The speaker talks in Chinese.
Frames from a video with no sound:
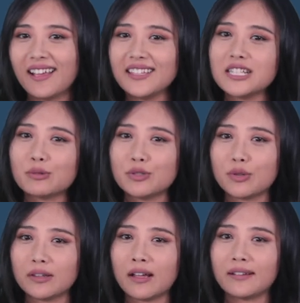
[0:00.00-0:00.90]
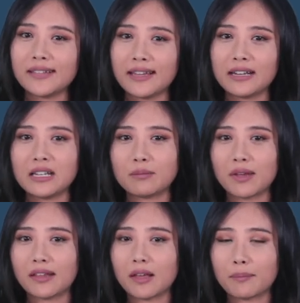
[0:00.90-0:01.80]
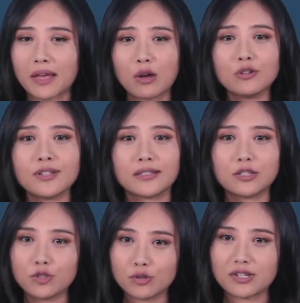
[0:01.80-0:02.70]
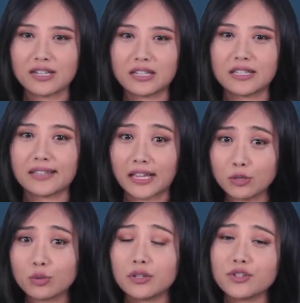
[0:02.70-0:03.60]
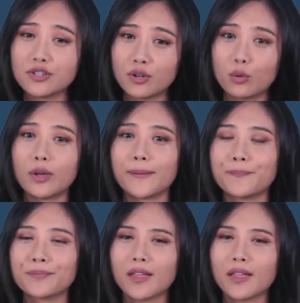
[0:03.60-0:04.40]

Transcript: 但是我觉得电影里面呢描写的就是一个男权社会，